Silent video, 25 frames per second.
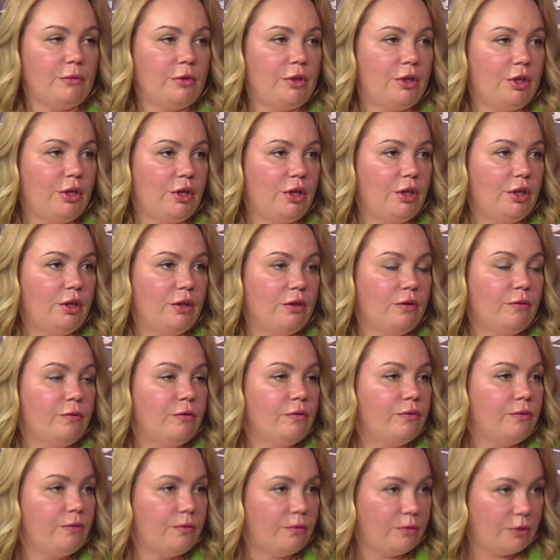и,
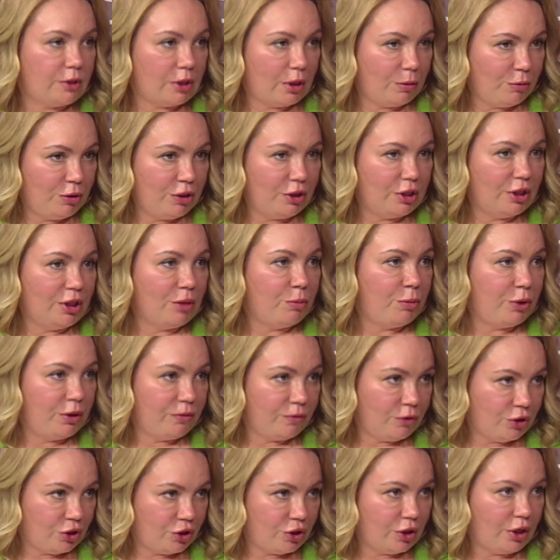заметьте, она
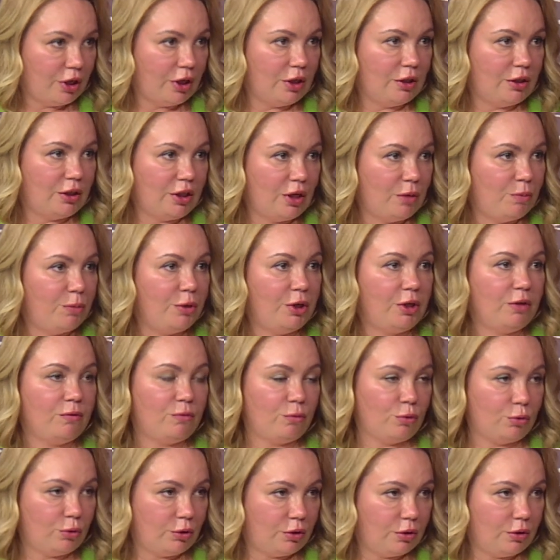превышает да,
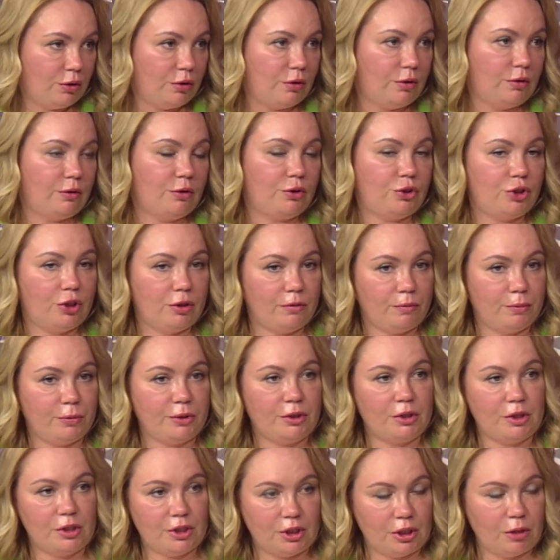переводы, чем по
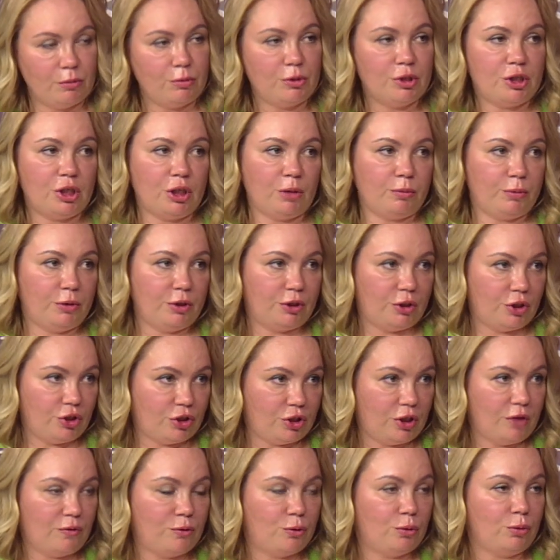системе быстрых
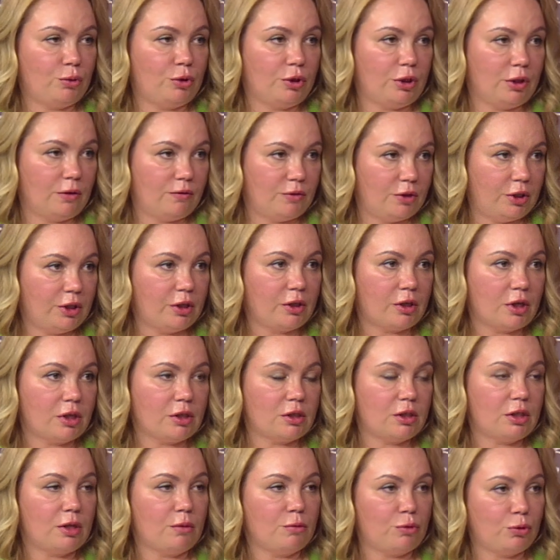платежей, все-таки в три
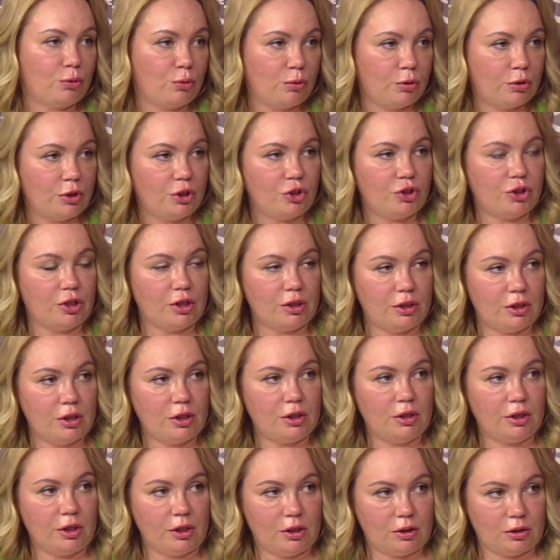раза. Там 100 тысяч, а
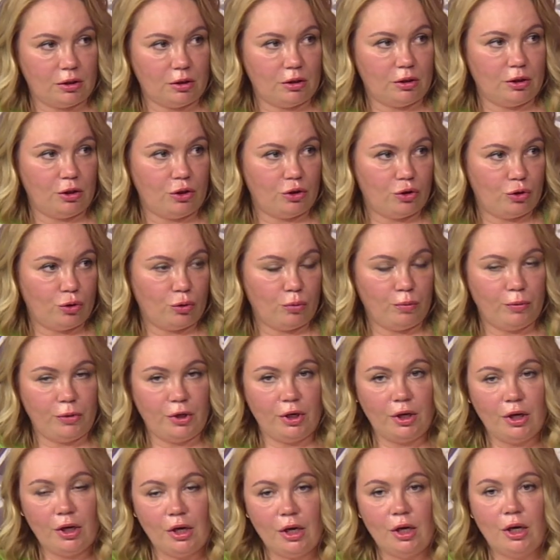здесь 300 тысяч
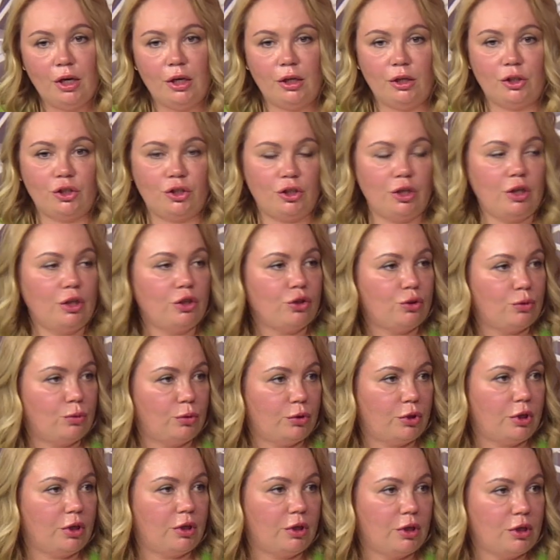рублей. Решили, что
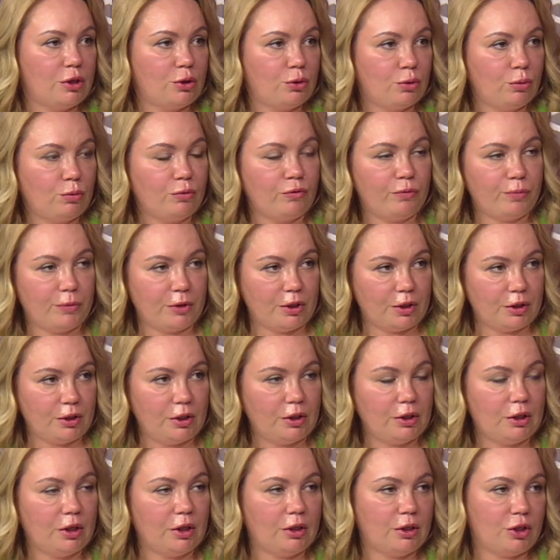такая сумма
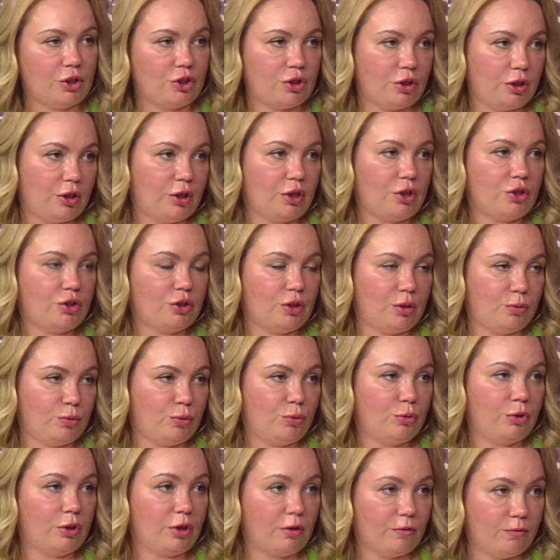вполне для наших граждан
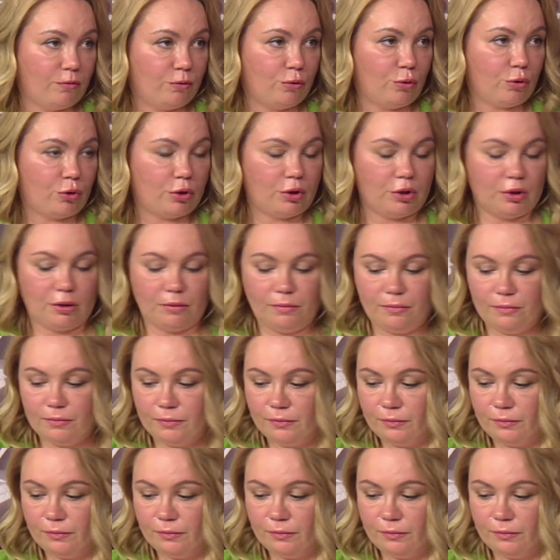будет комфортна.